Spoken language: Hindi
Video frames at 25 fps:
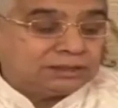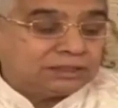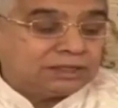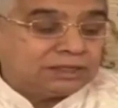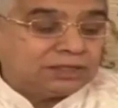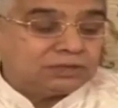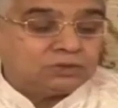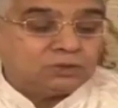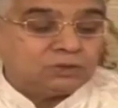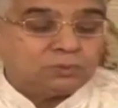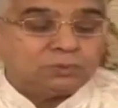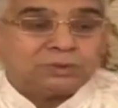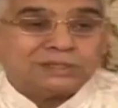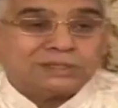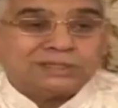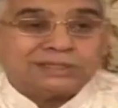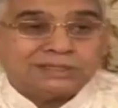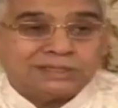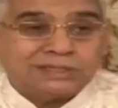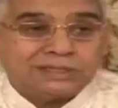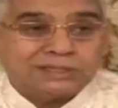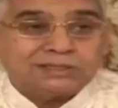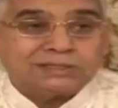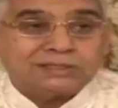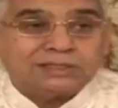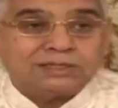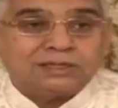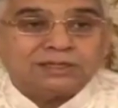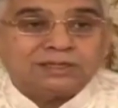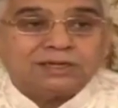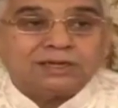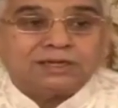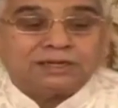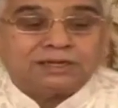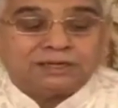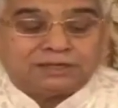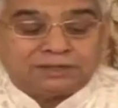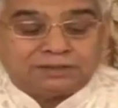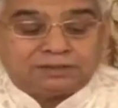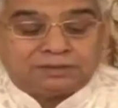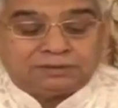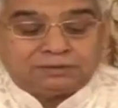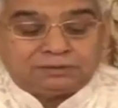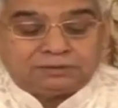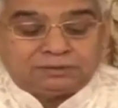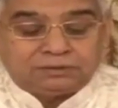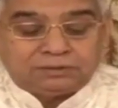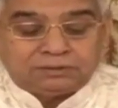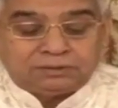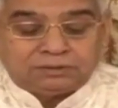का जो प्रसंग चल रहा है
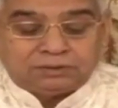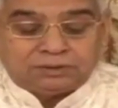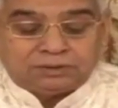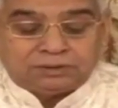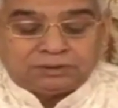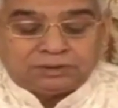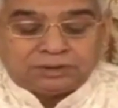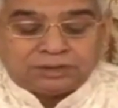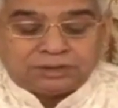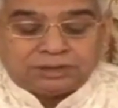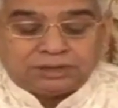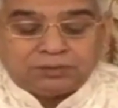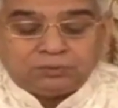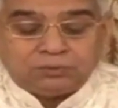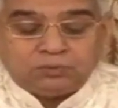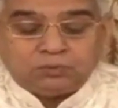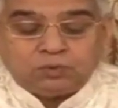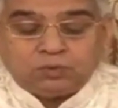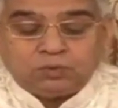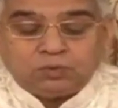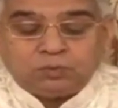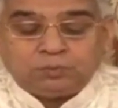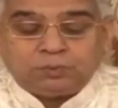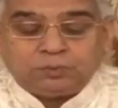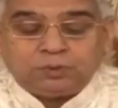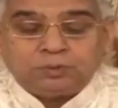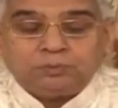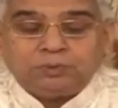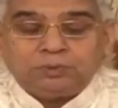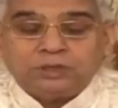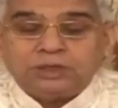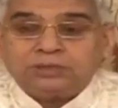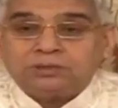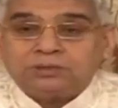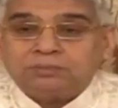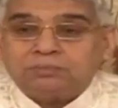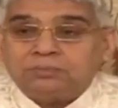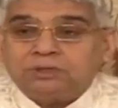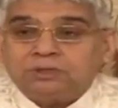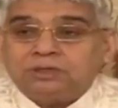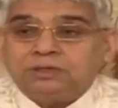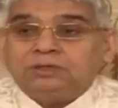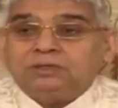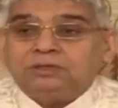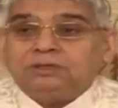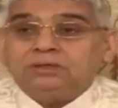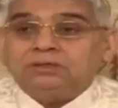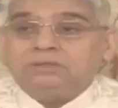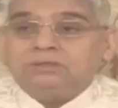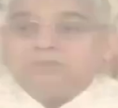कि वो परमात्मा
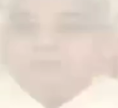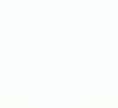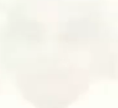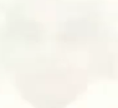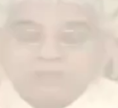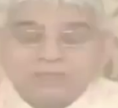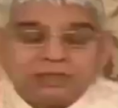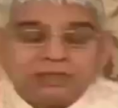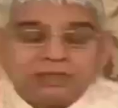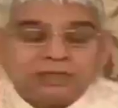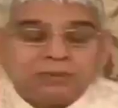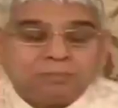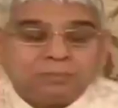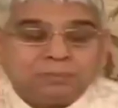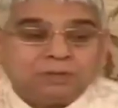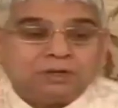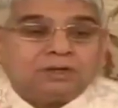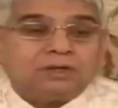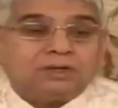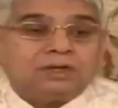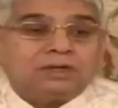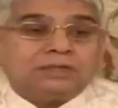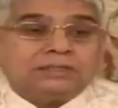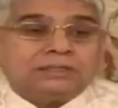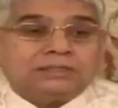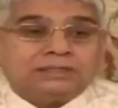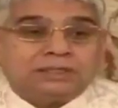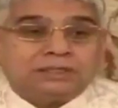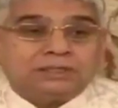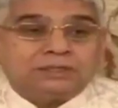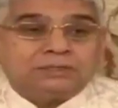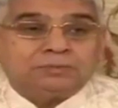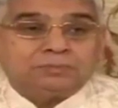तीन प्रकार से